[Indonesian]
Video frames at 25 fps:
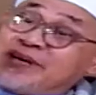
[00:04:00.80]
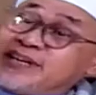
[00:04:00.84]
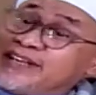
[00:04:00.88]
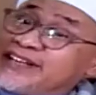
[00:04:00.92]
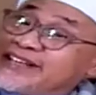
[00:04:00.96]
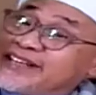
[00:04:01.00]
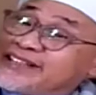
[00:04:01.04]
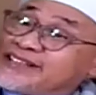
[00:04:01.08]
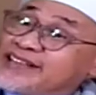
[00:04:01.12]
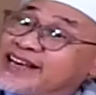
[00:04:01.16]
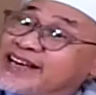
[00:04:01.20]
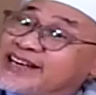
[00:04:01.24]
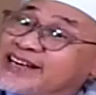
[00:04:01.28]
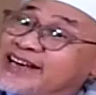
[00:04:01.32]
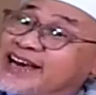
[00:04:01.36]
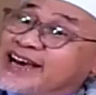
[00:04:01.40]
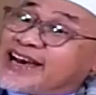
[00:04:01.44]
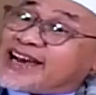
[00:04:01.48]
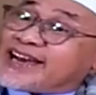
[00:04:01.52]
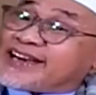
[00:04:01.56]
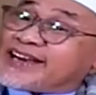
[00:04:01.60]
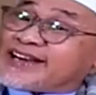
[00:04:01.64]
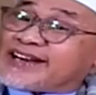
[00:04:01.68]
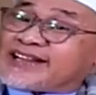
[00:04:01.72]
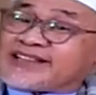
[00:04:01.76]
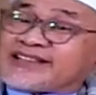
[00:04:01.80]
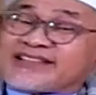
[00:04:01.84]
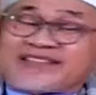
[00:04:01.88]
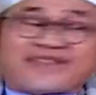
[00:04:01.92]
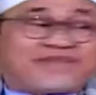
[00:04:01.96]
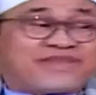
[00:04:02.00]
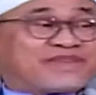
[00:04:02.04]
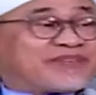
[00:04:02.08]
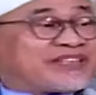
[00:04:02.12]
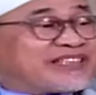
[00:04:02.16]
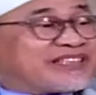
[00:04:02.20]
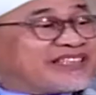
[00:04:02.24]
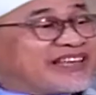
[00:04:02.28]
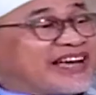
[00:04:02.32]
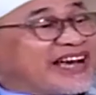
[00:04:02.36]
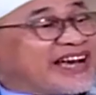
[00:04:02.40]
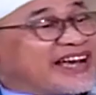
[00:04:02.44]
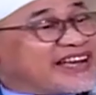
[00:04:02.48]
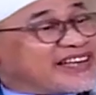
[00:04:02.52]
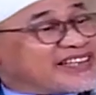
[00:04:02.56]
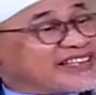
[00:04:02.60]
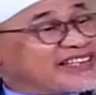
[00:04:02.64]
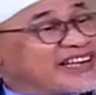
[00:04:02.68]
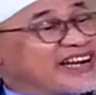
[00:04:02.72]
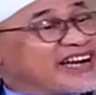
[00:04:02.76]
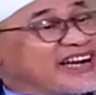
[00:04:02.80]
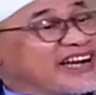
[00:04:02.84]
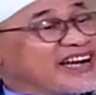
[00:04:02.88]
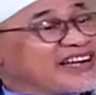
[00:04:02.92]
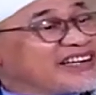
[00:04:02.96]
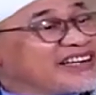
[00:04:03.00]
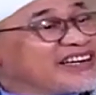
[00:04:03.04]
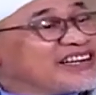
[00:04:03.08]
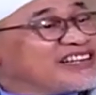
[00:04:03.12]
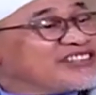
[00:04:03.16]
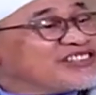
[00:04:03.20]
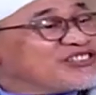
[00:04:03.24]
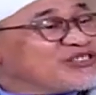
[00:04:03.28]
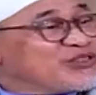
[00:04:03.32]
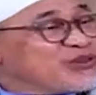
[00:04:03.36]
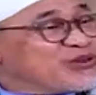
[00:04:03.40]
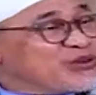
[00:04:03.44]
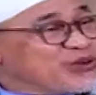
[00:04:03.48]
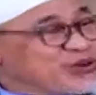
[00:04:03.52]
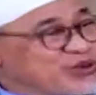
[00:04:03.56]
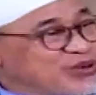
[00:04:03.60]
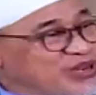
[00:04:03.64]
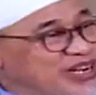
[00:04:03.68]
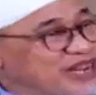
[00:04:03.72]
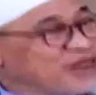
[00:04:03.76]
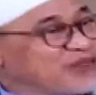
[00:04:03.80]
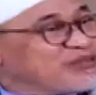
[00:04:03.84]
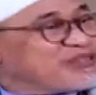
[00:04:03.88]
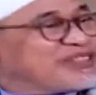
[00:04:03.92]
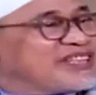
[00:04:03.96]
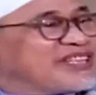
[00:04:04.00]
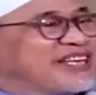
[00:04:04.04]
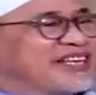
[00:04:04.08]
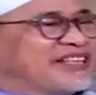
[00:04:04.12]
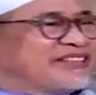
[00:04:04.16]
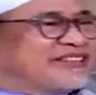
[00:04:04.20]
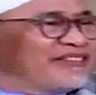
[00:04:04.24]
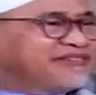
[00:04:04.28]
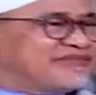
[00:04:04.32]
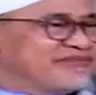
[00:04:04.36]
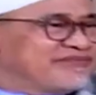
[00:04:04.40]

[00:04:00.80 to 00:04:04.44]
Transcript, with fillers: penderitaan akhirat seperti air yang ada di seluruh lautan.